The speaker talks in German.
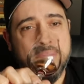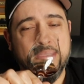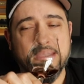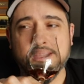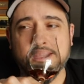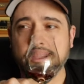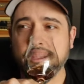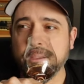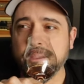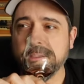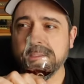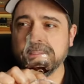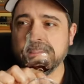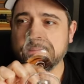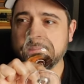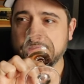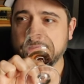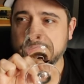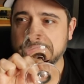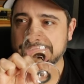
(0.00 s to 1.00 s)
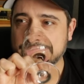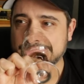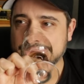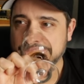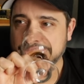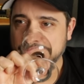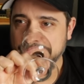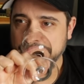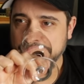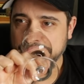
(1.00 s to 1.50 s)
äh, der Insel
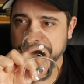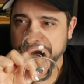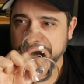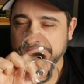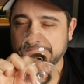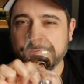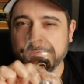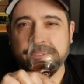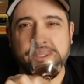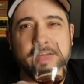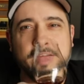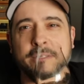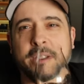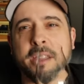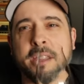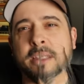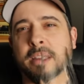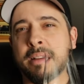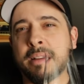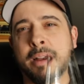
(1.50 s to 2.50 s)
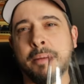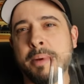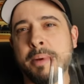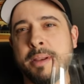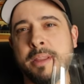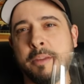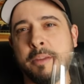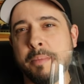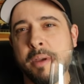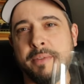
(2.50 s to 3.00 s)
viel weiter kann man
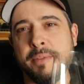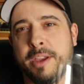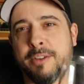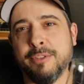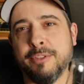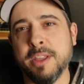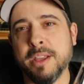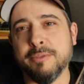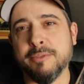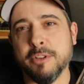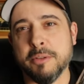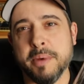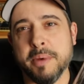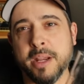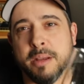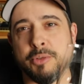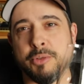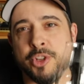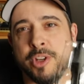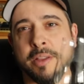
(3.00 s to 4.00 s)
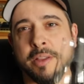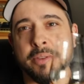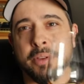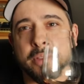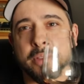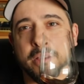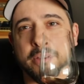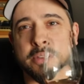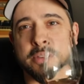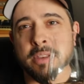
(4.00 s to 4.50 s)
nicht mehr wegfliegen von meinem
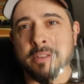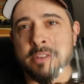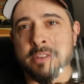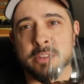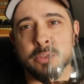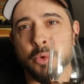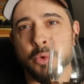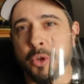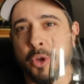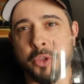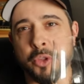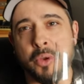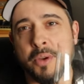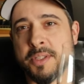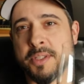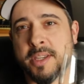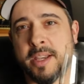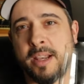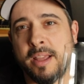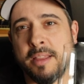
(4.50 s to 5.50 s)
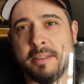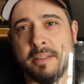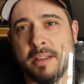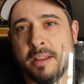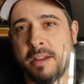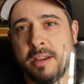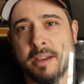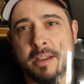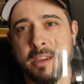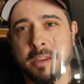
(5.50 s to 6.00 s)
Standort aus. Das ist nur noch Neuseeland.
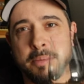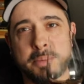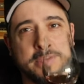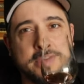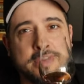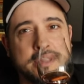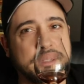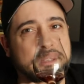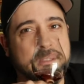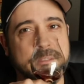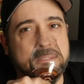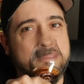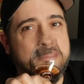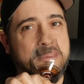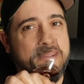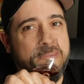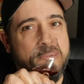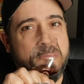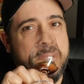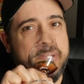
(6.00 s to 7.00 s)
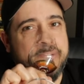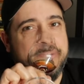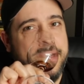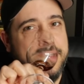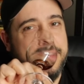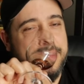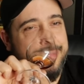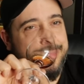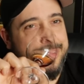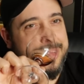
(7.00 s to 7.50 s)
Danach gibt es nichts mehr, wo man
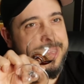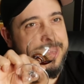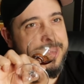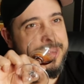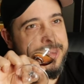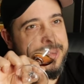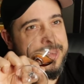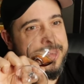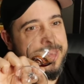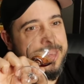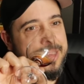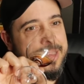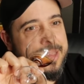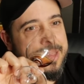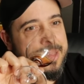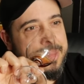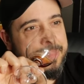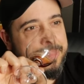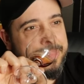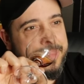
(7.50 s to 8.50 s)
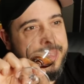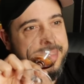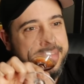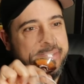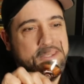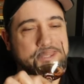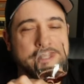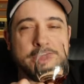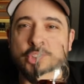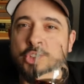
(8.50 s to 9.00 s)
weiter fliegen könnte. Also
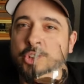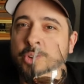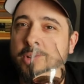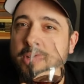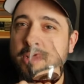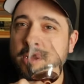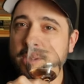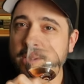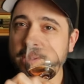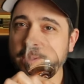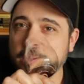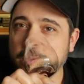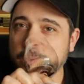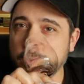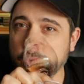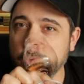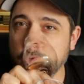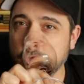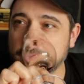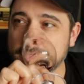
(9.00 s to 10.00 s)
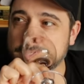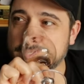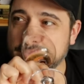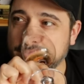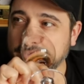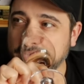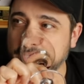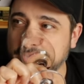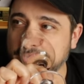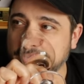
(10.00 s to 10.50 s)
das ist schon übelst
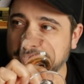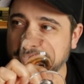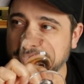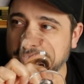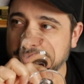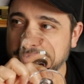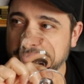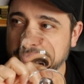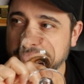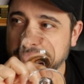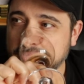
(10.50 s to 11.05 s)
weit weg.